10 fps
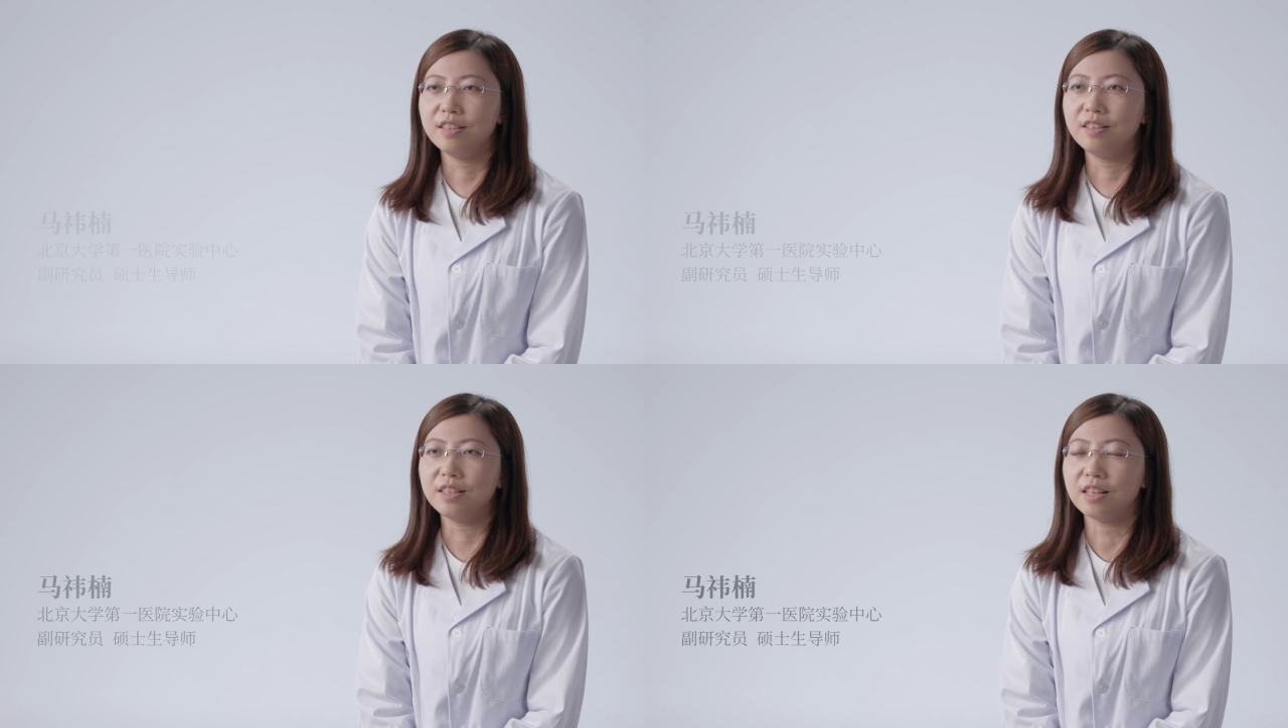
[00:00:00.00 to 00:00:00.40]

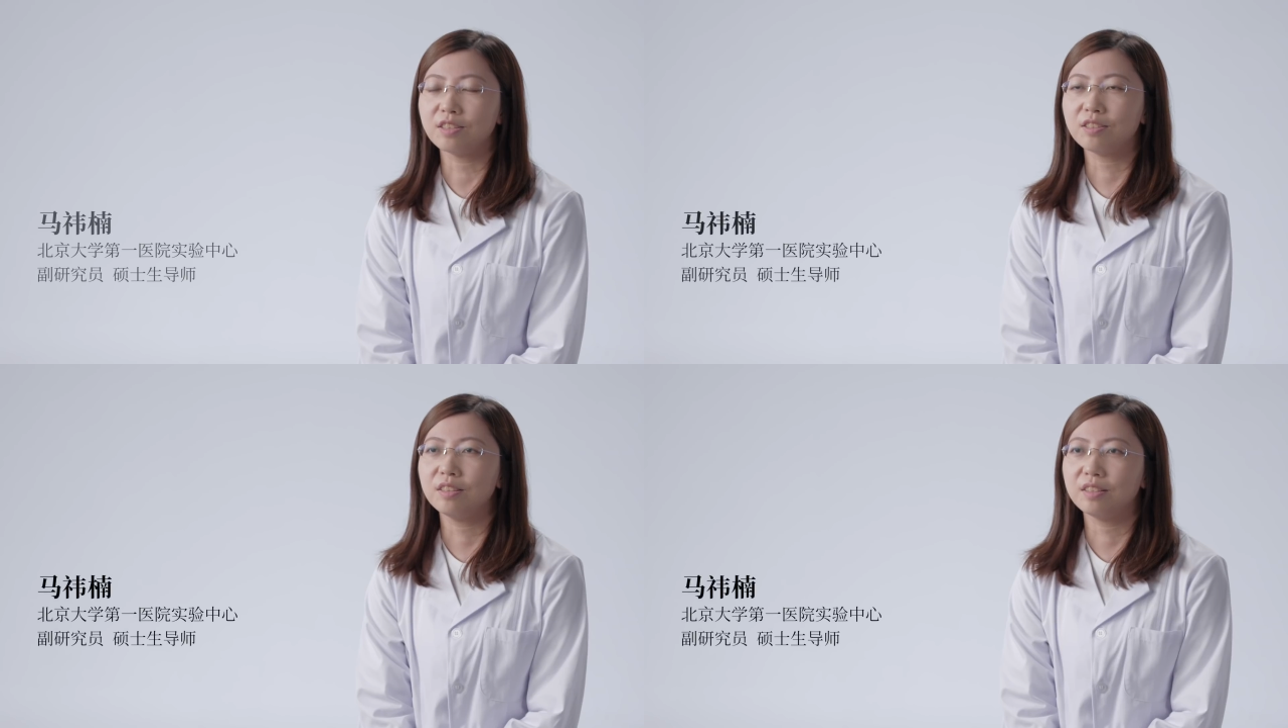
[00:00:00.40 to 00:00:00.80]
基因
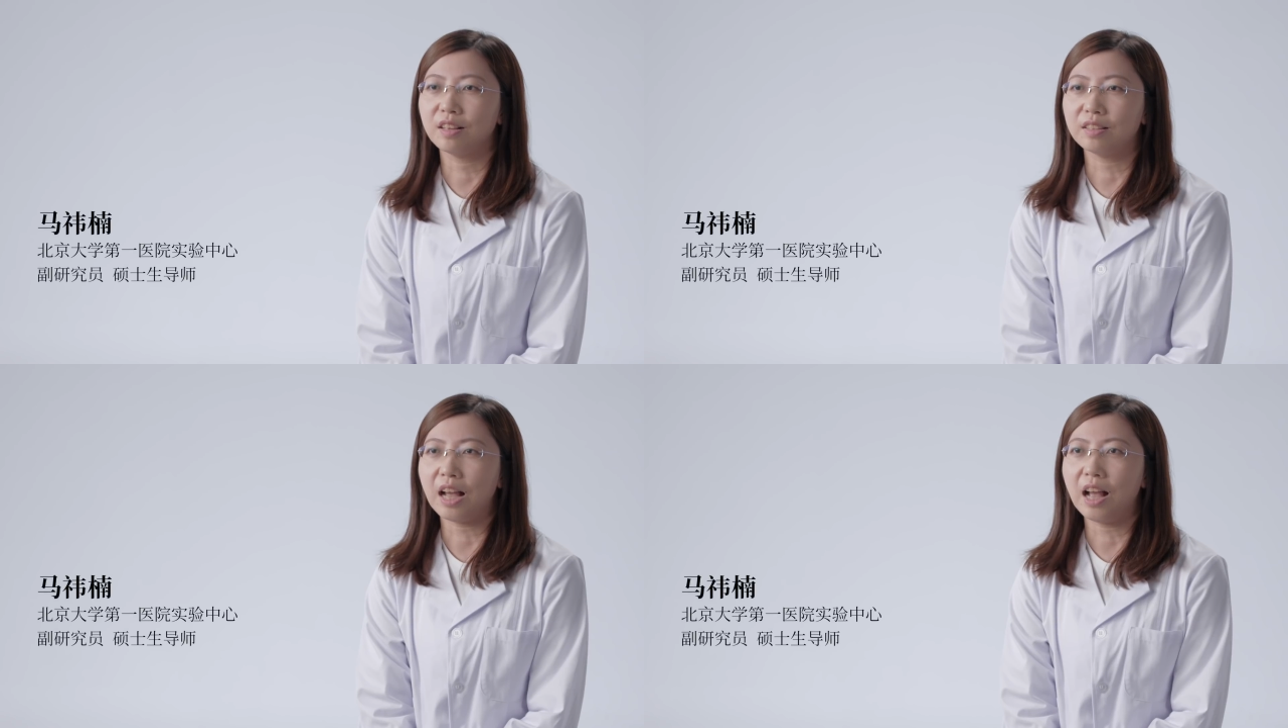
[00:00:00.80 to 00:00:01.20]
检测
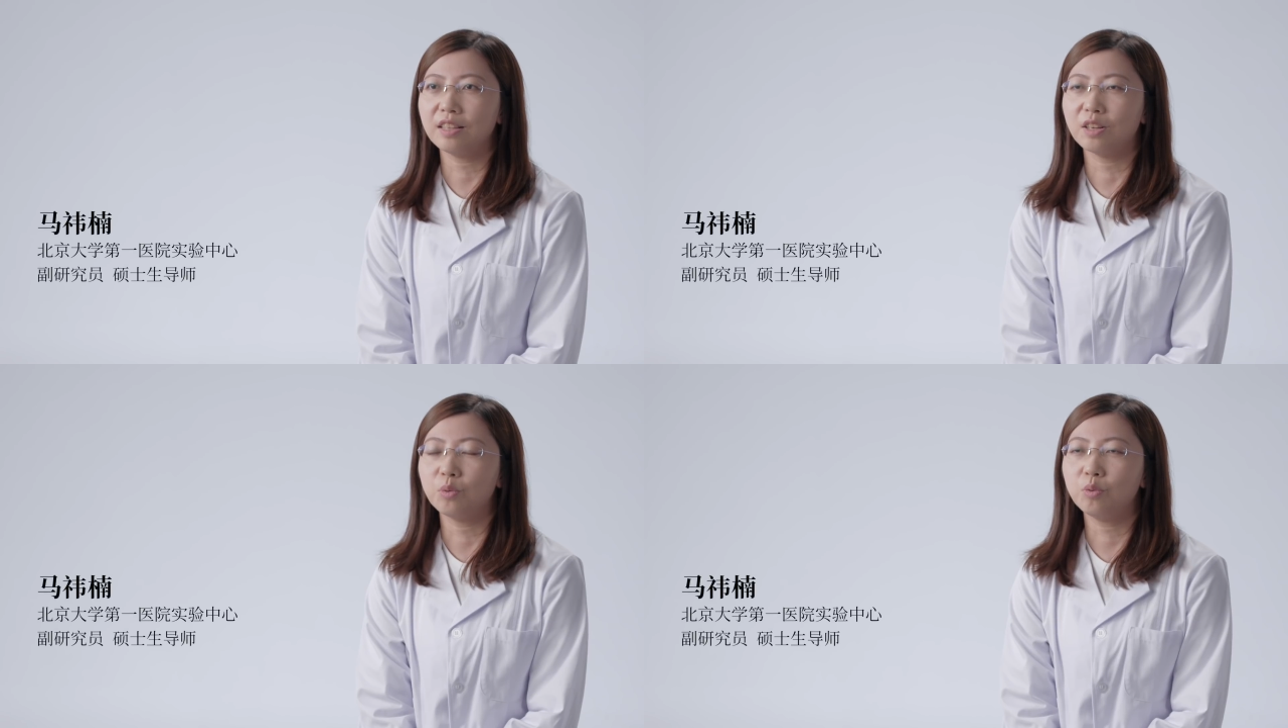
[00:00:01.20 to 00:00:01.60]
呢，
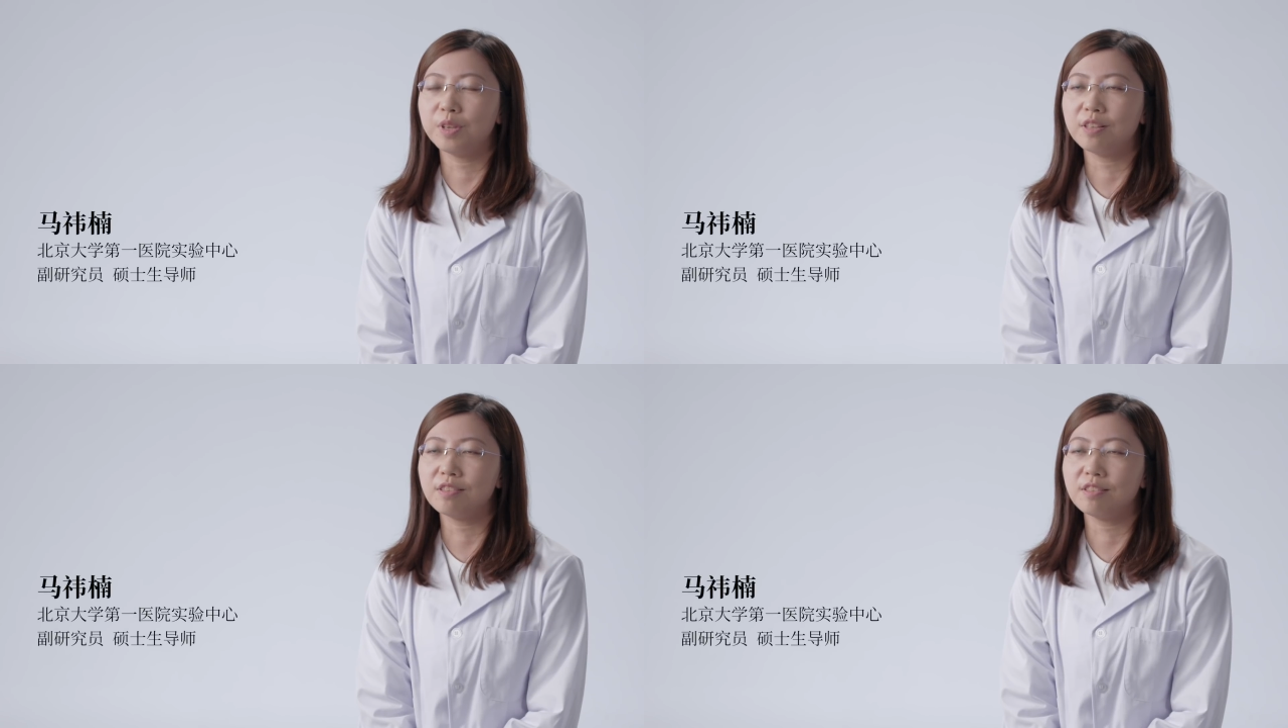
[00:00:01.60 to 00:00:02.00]
它呢顾
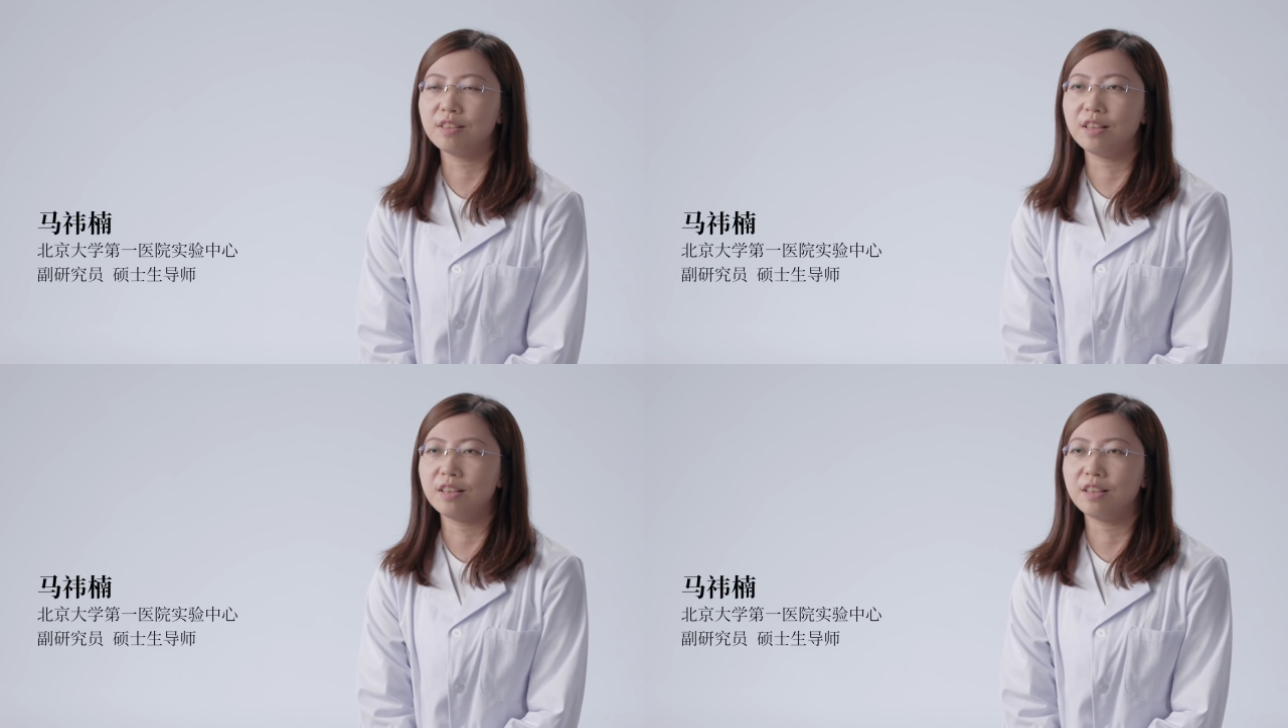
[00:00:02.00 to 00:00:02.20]
名思